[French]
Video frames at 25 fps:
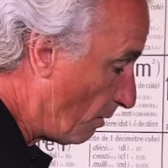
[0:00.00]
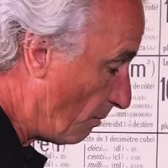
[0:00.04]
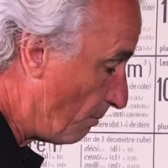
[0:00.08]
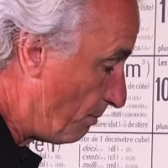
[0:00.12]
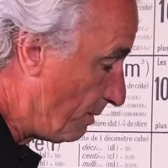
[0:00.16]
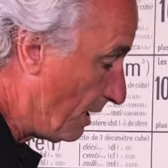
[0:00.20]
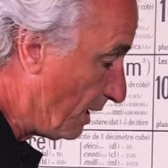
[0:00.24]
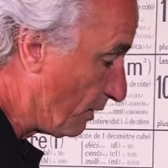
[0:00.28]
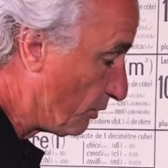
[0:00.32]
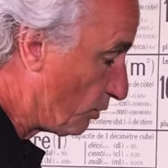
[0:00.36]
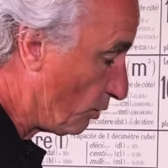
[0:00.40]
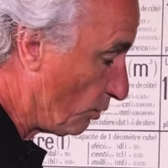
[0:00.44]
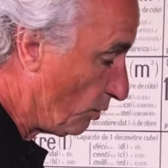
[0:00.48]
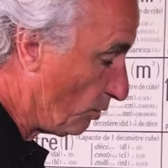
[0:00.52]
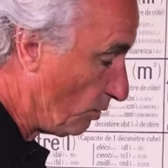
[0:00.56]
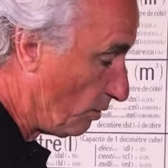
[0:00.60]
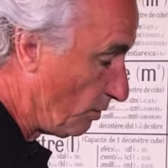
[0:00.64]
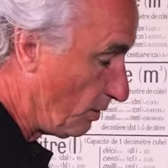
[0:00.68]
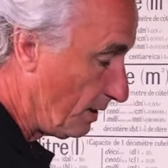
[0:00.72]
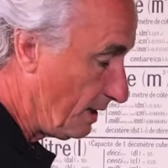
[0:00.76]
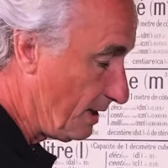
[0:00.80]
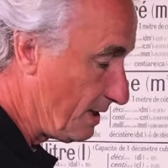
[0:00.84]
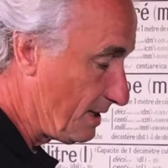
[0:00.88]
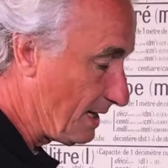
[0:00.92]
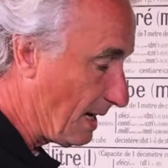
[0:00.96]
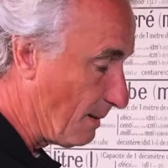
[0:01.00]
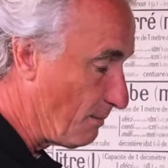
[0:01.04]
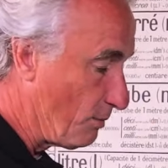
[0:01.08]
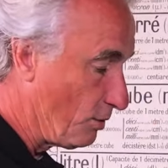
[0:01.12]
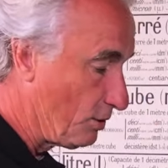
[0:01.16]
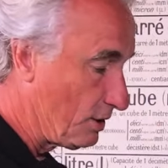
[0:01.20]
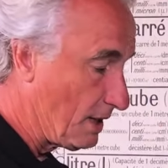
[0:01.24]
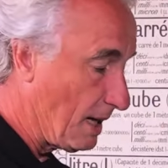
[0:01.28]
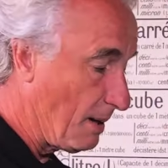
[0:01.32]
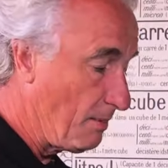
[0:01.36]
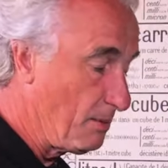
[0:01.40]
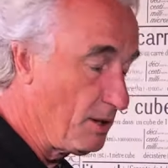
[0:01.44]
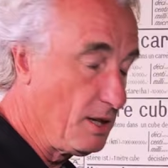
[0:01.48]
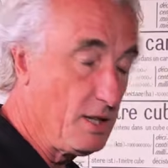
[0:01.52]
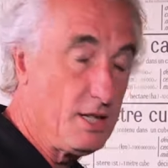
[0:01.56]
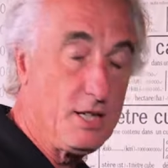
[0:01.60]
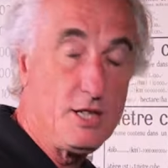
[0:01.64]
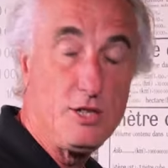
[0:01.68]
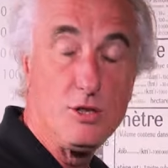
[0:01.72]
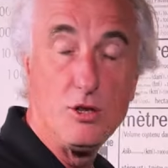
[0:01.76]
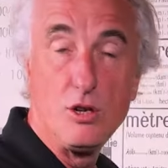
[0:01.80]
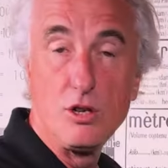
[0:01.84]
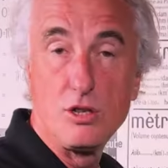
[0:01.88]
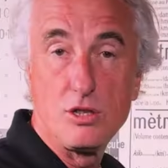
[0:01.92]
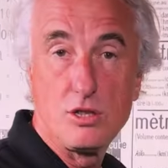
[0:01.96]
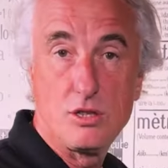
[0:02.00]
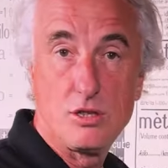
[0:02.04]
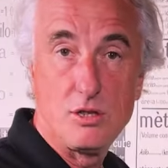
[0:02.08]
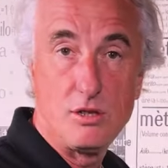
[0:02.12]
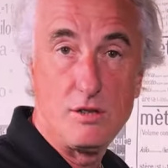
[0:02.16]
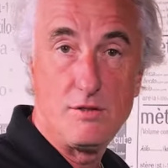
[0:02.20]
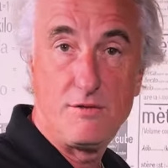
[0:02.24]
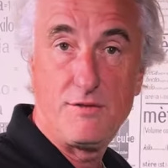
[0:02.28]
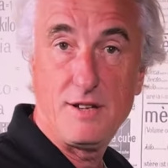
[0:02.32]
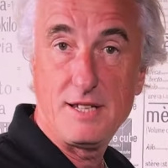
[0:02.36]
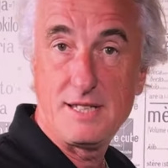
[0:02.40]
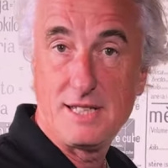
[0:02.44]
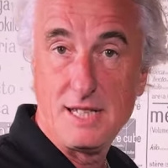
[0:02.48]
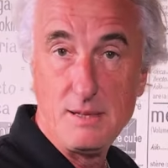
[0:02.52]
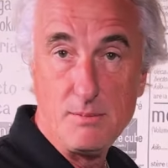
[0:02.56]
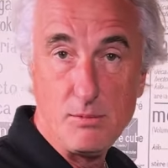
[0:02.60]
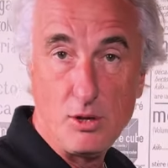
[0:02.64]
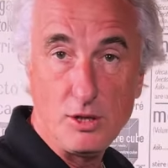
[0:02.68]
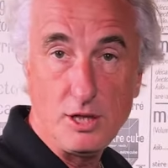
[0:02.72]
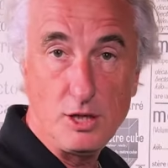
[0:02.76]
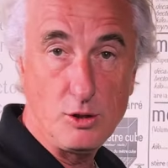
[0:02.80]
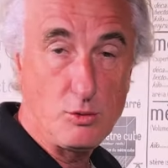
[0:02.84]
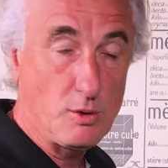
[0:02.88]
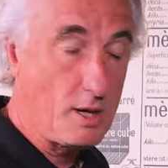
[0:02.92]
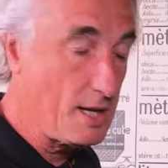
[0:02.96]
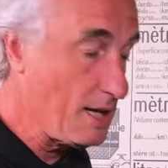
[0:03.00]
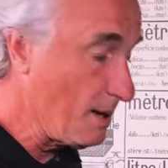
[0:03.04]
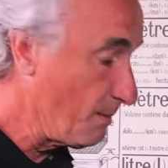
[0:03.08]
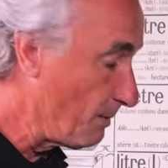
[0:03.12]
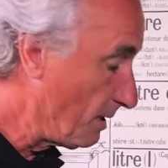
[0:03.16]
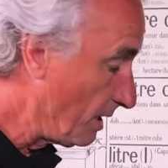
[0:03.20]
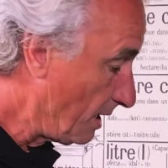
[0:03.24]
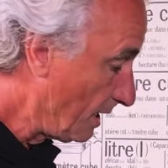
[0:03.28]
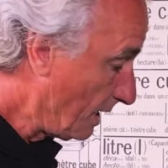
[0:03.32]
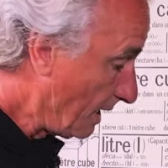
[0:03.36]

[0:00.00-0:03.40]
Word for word: plateau escamotable, inox, facilement nettoyable.